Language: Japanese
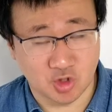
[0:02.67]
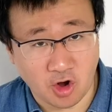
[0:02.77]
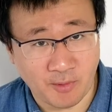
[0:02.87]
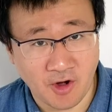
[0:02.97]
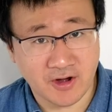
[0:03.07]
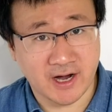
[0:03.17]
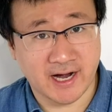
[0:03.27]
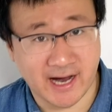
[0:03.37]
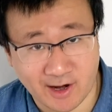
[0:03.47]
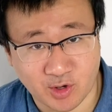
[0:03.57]
どうも、
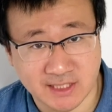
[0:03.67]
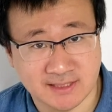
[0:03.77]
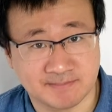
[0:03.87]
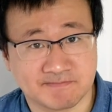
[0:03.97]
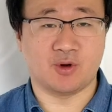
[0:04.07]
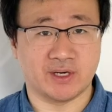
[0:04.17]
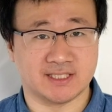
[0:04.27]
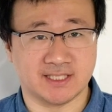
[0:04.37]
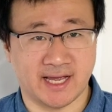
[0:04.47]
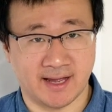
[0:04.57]
かなこです。今日は
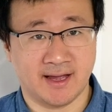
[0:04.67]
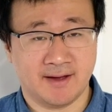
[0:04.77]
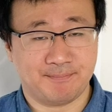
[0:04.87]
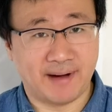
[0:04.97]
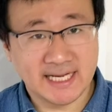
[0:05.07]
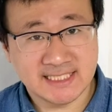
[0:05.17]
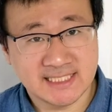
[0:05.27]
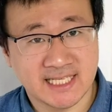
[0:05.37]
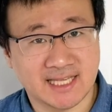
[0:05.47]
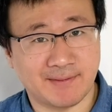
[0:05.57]
ですね、
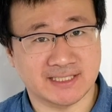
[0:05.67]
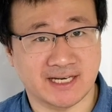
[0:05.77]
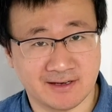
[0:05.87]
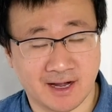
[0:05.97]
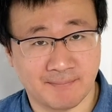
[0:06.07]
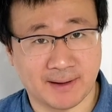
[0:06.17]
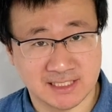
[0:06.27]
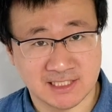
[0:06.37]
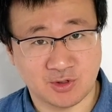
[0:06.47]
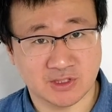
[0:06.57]
マジで騙されるな
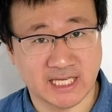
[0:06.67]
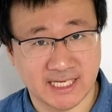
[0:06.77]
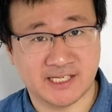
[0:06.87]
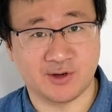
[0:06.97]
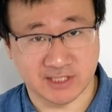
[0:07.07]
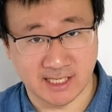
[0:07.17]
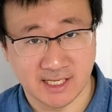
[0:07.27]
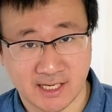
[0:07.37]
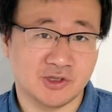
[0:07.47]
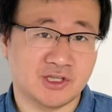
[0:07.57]
パチンコ詐欺教材
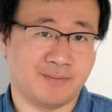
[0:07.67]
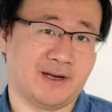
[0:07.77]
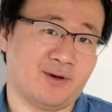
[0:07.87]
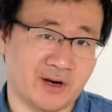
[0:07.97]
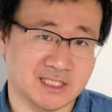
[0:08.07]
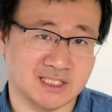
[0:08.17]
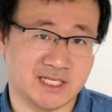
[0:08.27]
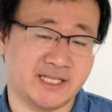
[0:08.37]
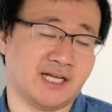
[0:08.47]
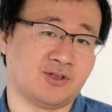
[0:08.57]
というテーマでお話しし
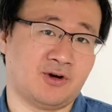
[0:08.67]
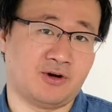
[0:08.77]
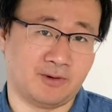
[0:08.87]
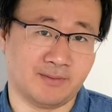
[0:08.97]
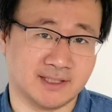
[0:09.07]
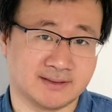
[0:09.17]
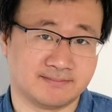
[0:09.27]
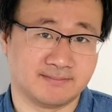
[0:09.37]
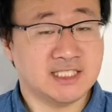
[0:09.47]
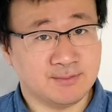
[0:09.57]
ていきたいと思いま
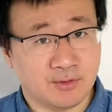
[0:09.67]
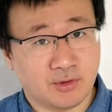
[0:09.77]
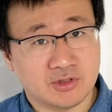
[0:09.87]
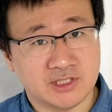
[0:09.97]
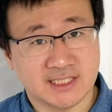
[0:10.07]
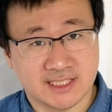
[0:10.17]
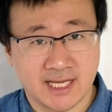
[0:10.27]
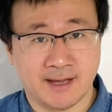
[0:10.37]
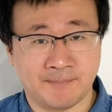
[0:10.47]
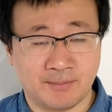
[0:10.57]
す。いつも僕です
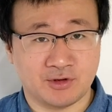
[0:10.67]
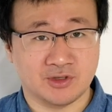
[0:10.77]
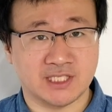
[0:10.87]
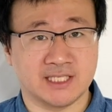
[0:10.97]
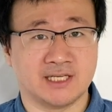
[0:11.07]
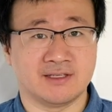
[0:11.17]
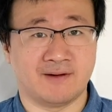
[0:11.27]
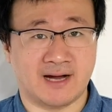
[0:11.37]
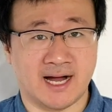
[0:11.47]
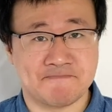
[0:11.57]
ね、まあ、僕のチャンネル
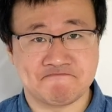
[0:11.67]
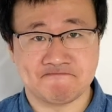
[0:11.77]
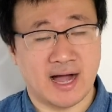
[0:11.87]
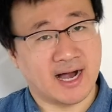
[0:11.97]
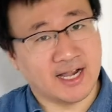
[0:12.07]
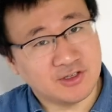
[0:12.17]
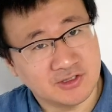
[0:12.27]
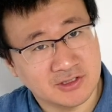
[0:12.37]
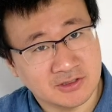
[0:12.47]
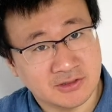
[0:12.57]
では、まあ、明る
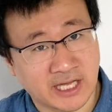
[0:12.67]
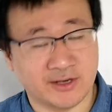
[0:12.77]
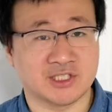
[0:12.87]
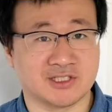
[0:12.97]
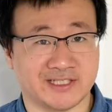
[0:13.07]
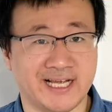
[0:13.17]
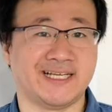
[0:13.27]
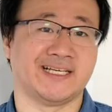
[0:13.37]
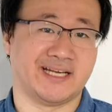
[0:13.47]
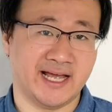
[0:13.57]
く楽しく
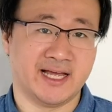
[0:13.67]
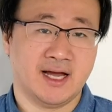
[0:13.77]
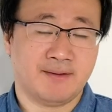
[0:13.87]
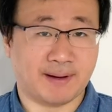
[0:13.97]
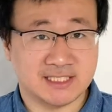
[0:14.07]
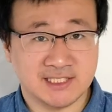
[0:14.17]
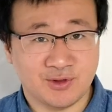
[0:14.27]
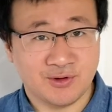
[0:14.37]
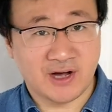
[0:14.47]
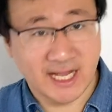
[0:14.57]
元気にね、
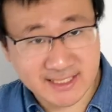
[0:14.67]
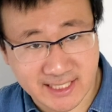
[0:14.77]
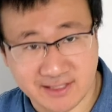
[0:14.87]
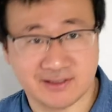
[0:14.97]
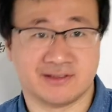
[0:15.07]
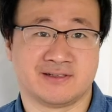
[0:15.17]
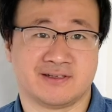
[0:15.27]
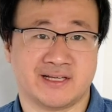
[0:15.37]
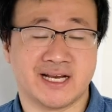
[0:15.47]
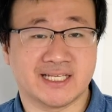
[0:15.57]
パチンコの勝っていく
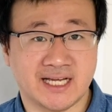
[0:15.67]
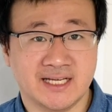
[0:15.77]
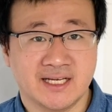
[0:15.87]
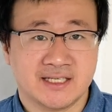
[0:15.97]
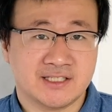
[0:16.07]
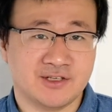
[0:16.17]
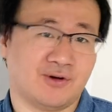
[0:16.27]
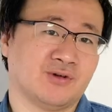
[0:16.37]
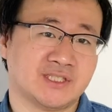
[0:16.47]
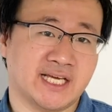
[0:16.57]
やり方っていう
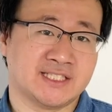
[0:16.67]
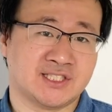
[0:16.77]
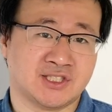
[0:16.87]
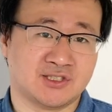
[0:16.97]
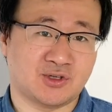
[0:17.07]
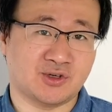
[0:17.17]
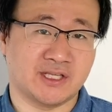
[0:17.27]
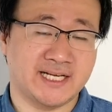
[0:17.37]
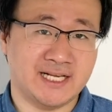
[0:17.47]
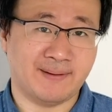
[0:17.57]
のをお伝えすること
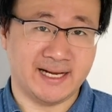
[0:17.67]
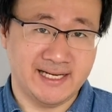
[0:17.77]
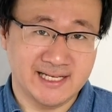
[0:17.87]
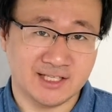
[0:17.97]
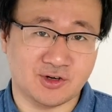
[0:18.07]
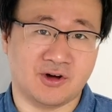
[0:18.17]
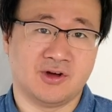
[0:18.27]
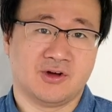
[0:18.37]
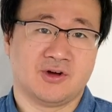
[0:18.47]
ができればいいなと